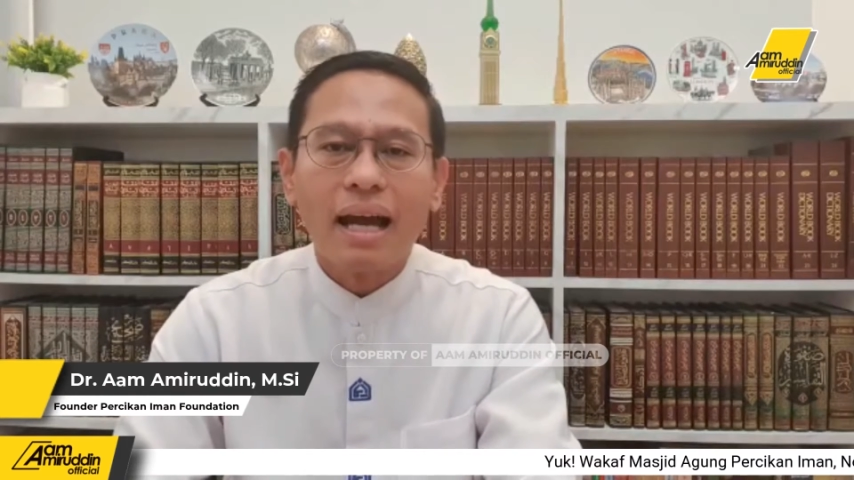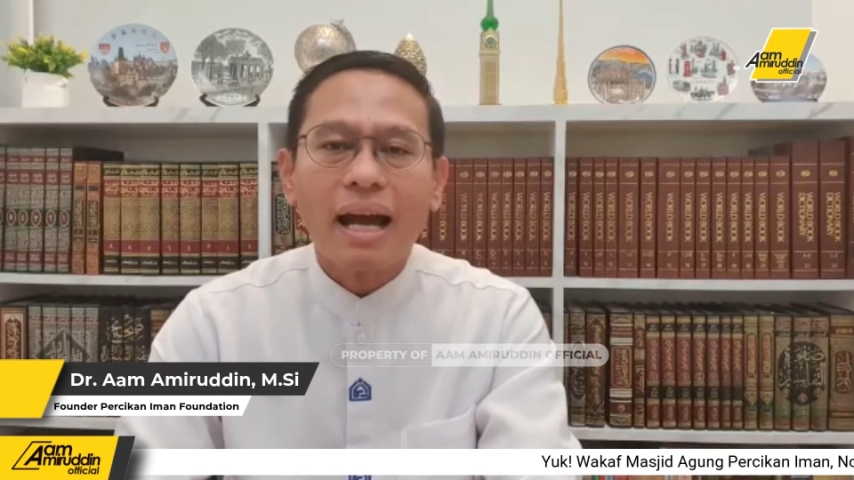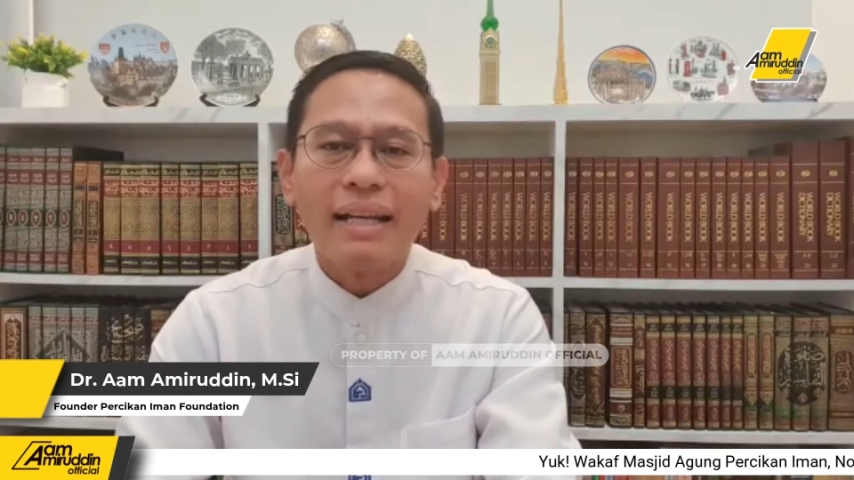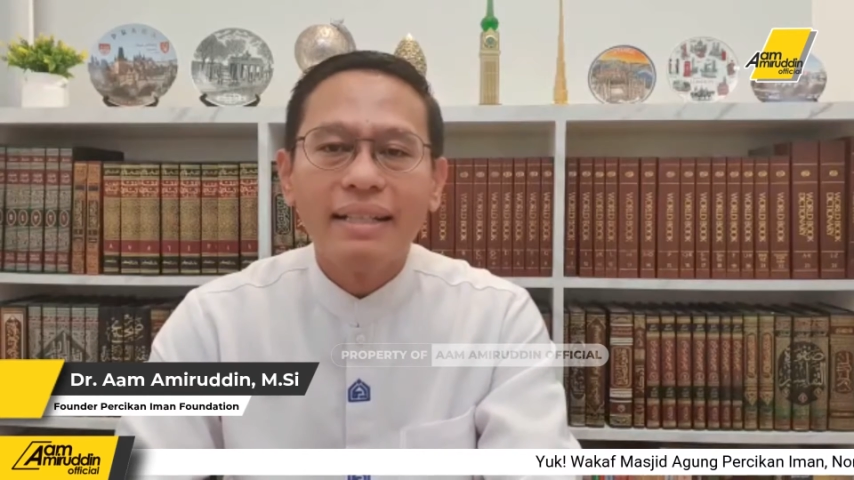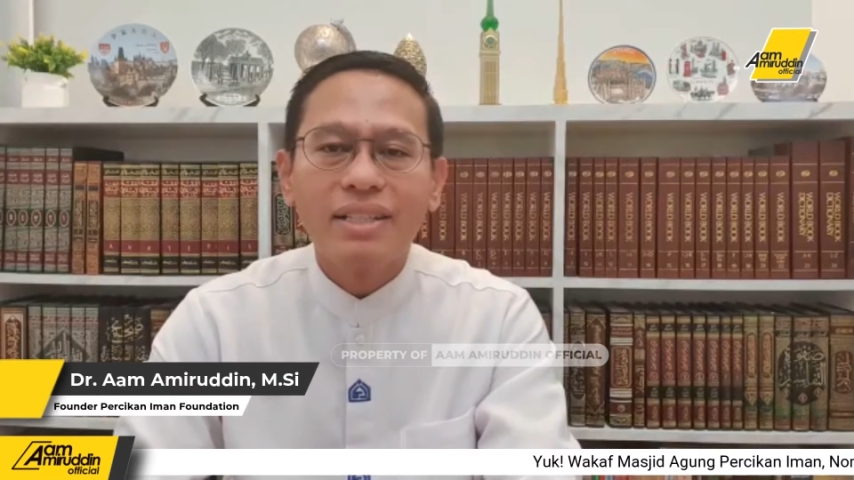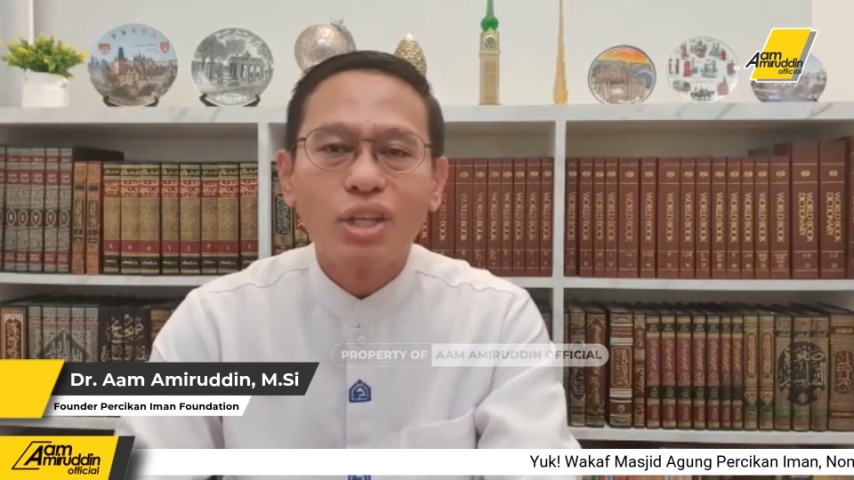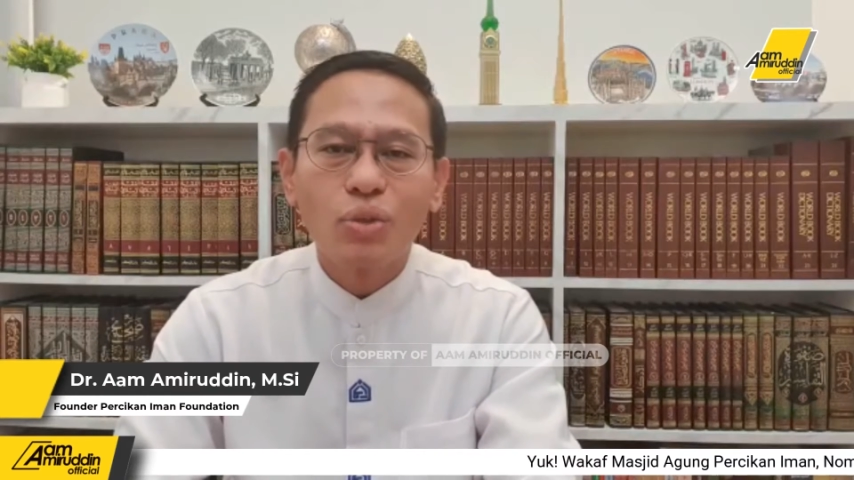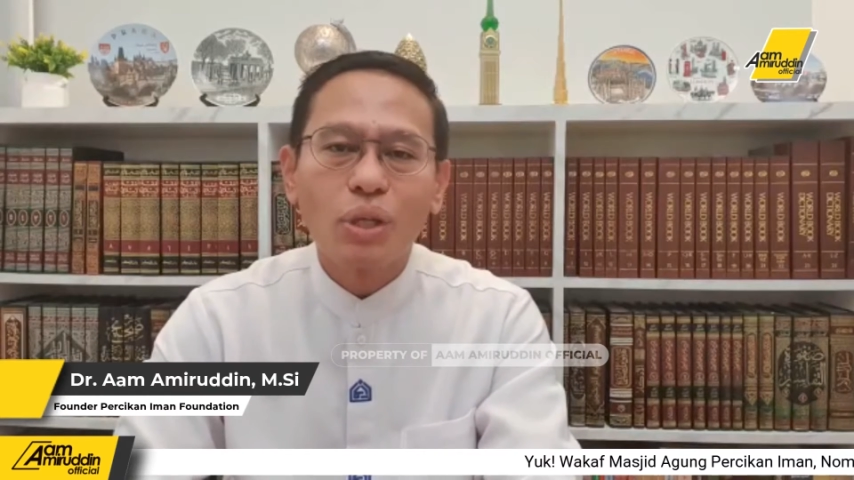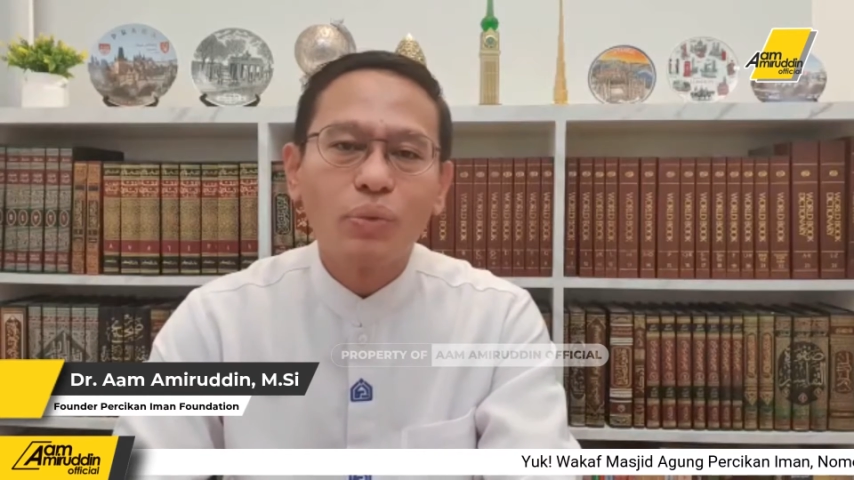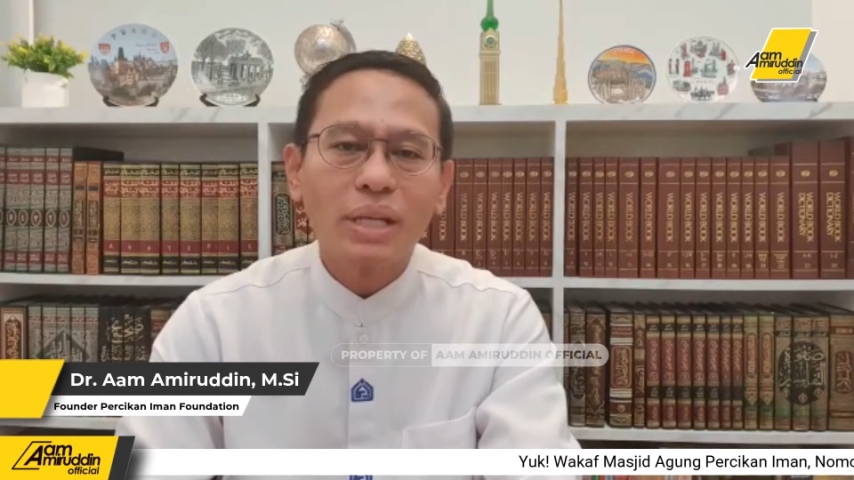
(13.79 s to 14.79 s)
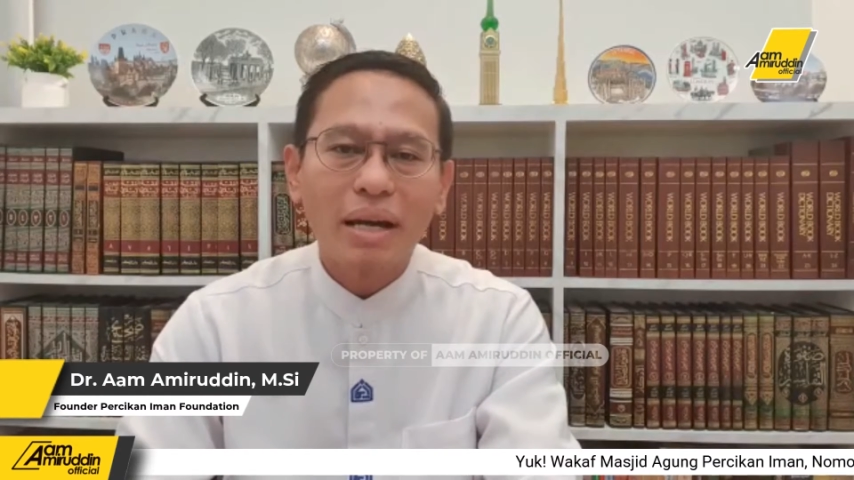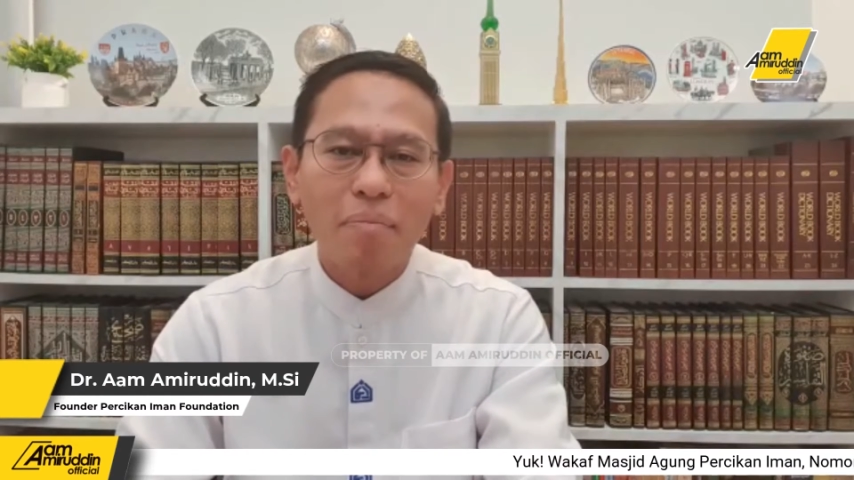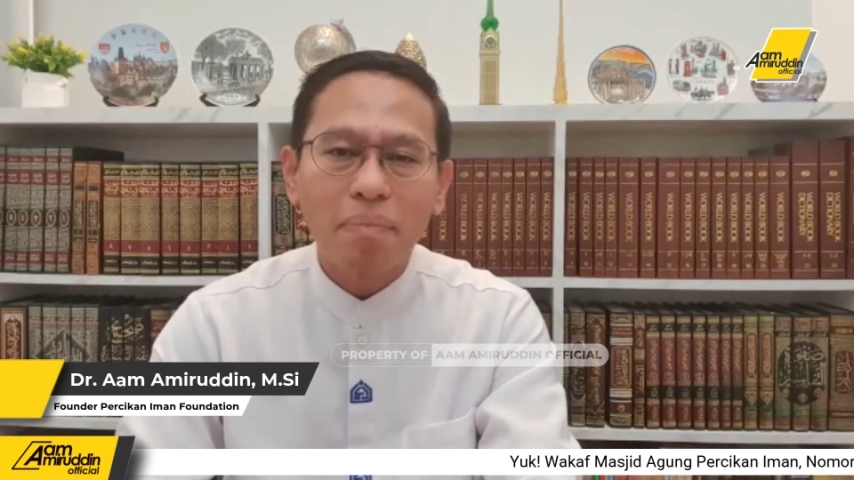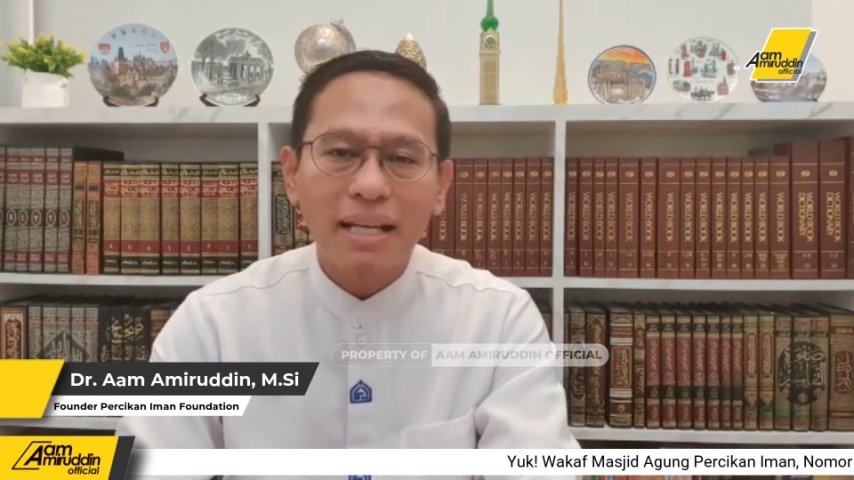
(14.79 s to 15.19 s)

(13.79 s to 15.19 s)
ada sesuatu yang